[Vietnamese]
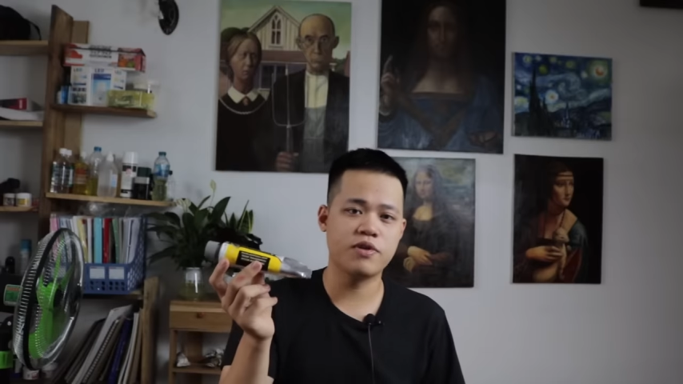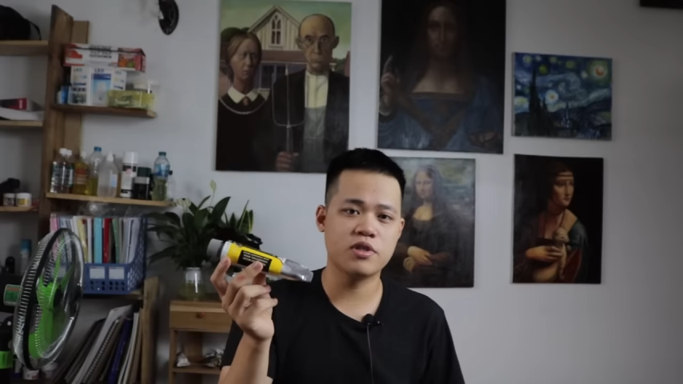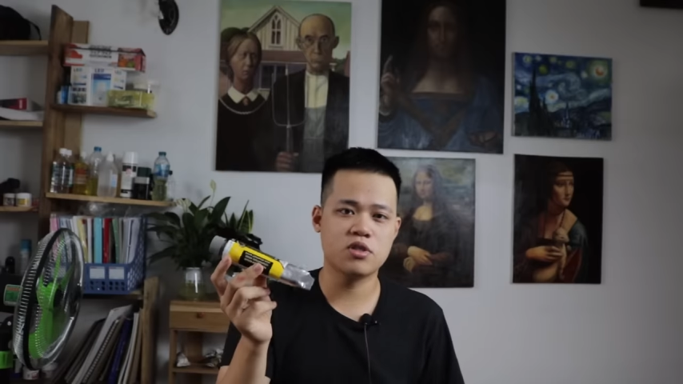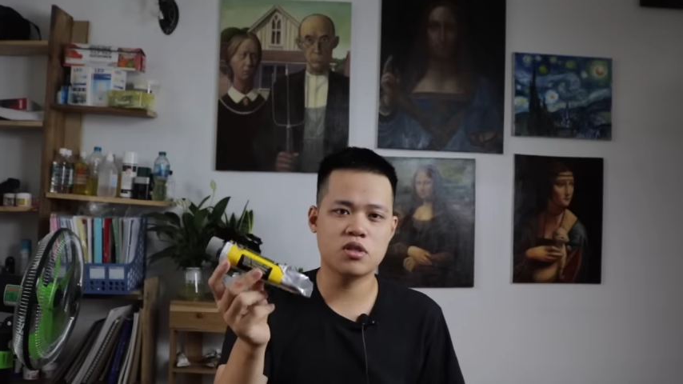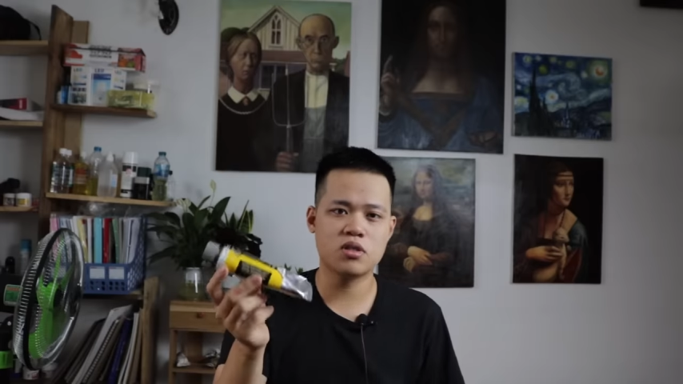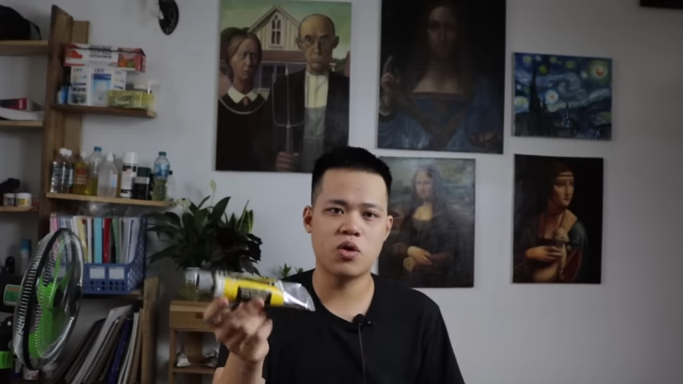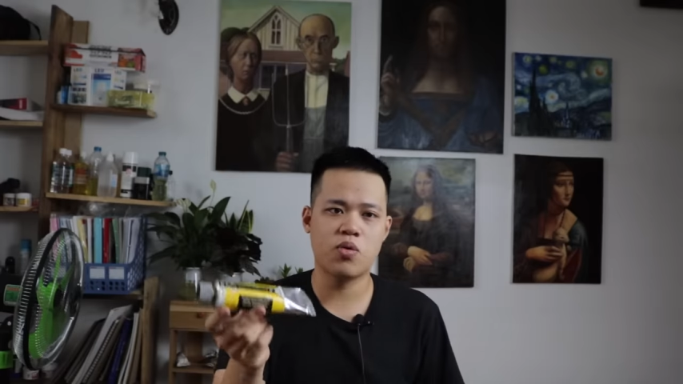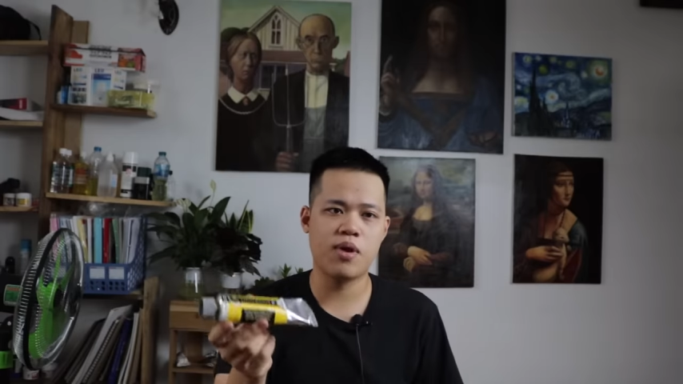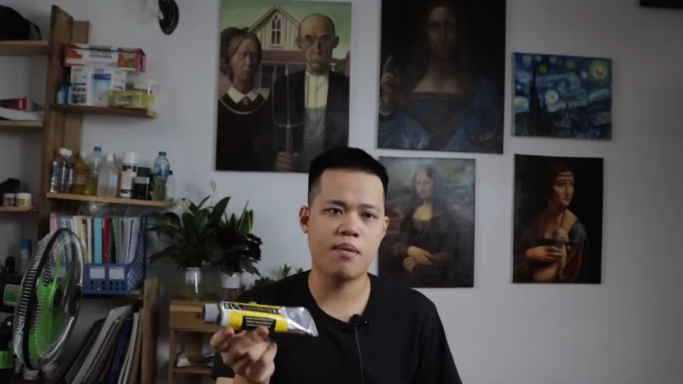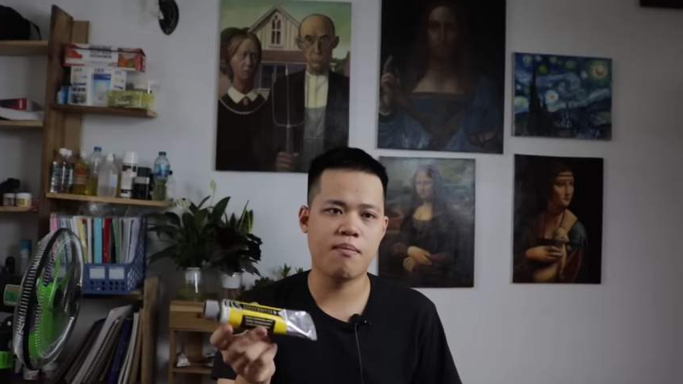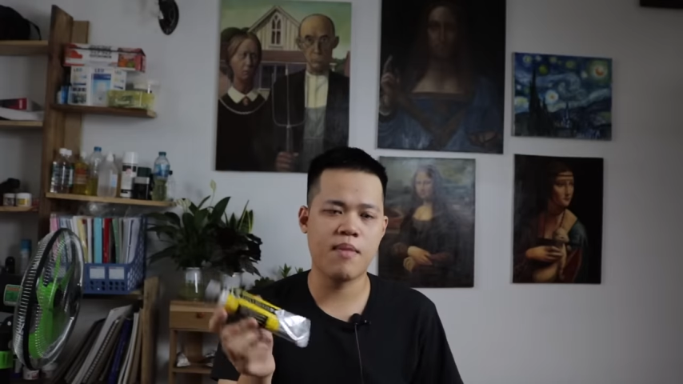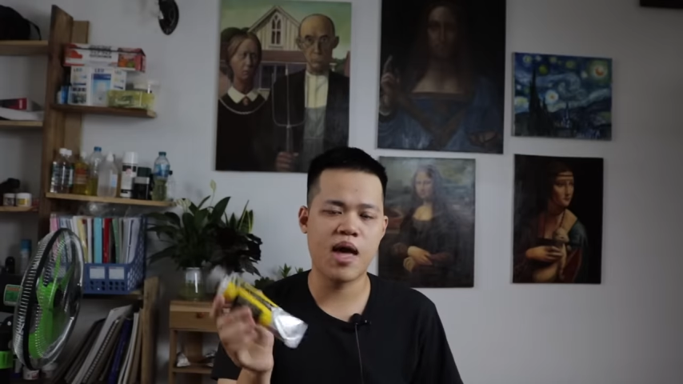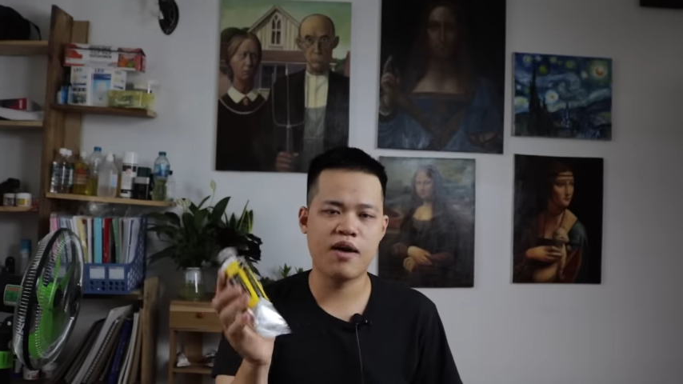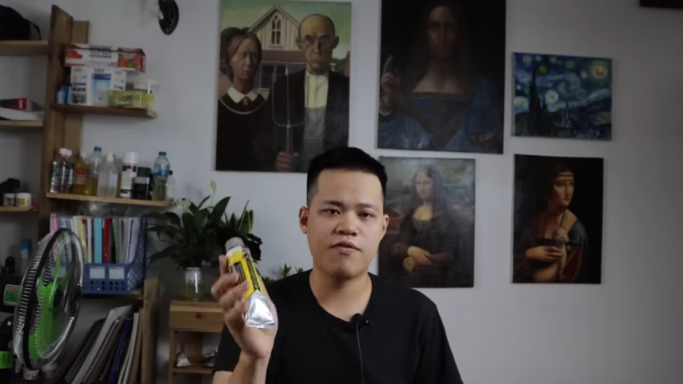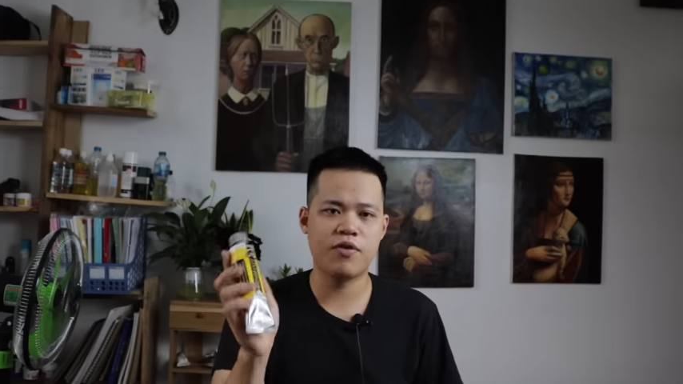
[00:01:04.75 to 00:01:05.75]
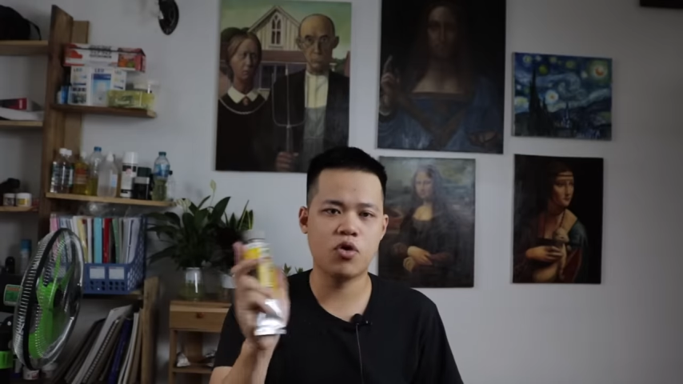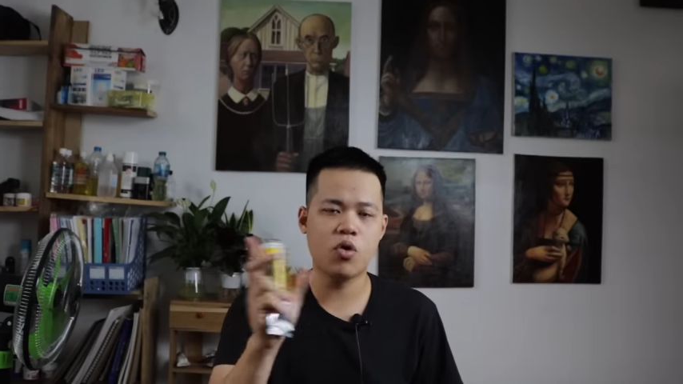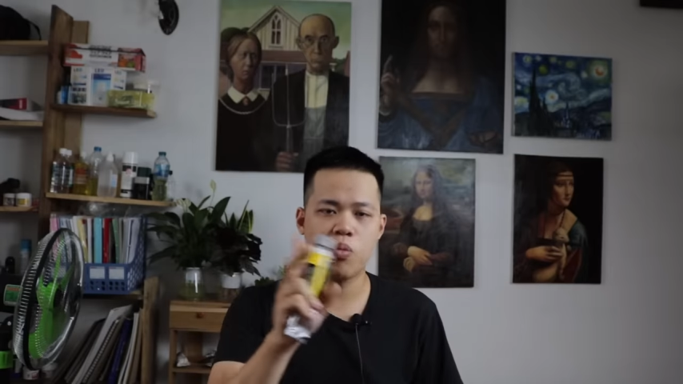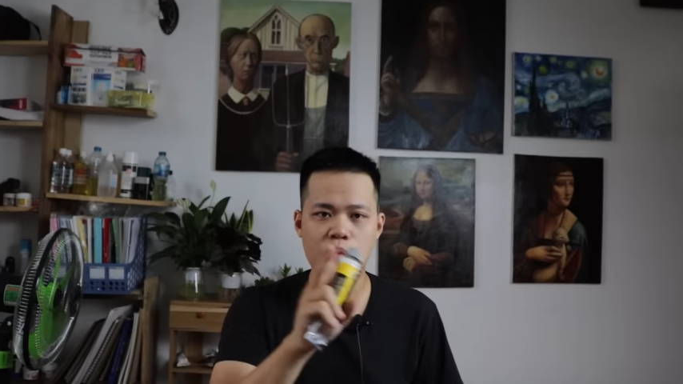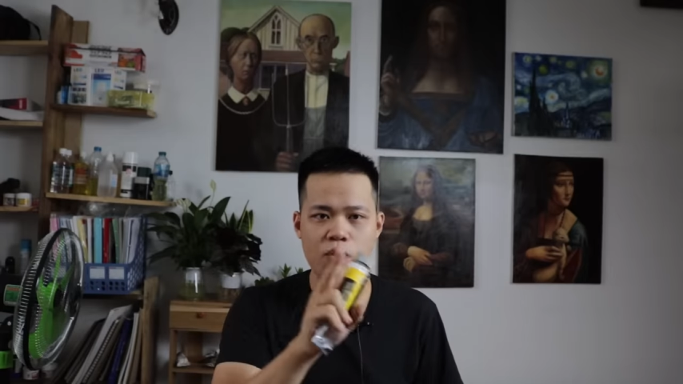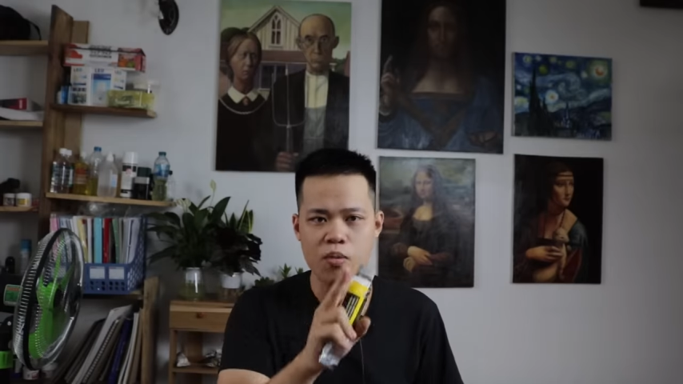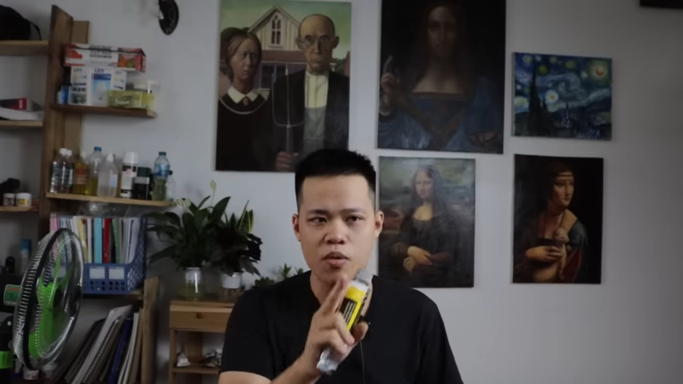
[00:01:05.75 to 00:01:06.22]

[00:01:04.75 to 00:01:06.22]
phân sơn dầu làm 3 phân khúc.